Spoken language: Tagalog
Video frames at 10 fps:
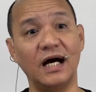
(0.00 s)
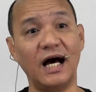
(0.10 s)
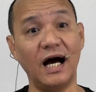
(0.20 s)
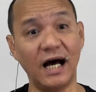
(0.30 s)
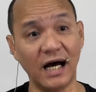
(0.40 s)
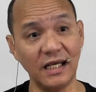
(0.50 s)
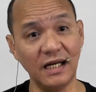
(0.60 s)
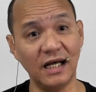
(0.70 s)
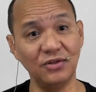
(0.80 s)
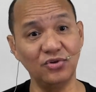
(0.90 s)
Ang akin
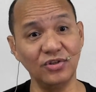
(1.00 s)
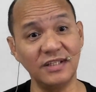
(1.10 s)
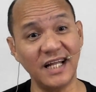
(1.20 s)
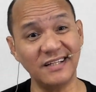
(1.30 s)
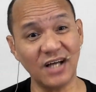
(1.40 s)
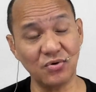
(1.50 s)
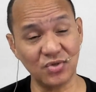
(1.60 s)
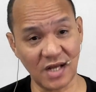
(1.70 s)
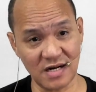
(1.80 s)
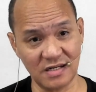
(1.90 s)
lang doon
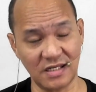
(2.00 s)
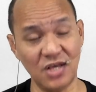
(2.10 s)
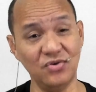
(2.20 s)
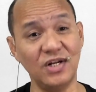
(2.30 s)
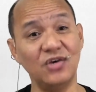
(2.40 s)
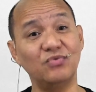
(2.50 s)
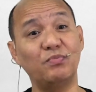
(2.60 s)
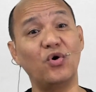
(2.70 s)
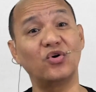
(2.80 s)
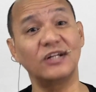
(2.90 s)
10,000, sa inyo na yung
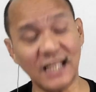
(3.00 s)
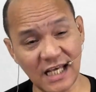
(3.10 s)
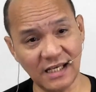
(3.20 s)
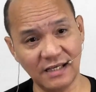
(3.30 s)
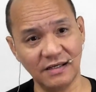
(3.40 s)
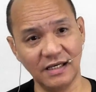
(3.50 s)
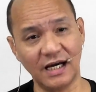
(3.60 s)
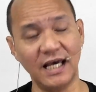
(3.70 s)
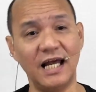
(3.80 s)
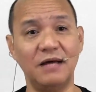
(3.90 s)
40.
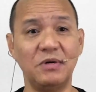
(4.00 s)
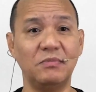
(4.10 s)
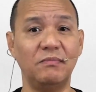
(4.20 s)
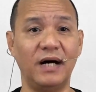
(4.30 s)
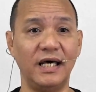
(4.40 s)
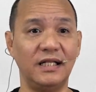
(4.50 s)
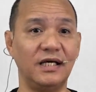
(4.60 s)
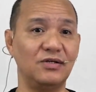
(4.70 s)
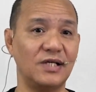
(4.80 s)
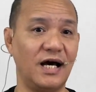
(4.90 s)
Kaya lang, magbabayad
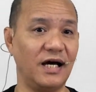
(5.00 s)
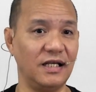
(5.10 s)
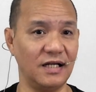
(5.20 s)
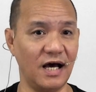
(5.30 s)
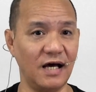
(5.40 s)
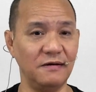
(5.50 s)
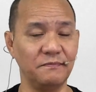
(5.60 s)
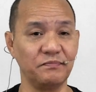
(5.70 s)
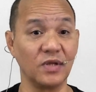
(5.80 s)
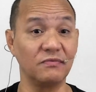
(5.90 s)
kayo sa akin ng
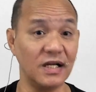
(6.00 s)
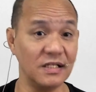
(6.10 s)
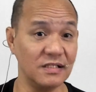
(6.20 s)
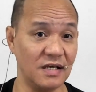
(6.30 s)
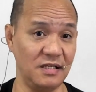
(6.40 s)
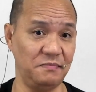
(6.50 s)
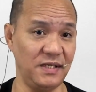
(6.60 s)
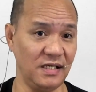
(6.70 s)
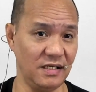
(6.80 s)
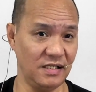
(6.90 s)
franchise
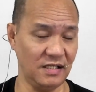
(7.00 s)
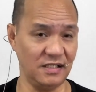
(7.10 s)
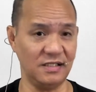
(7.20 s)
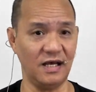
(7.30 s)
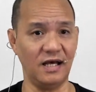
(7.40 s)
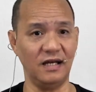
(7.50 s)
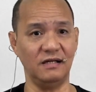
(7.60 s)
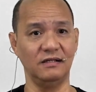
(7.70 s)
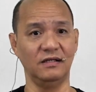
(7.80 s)
fee initial.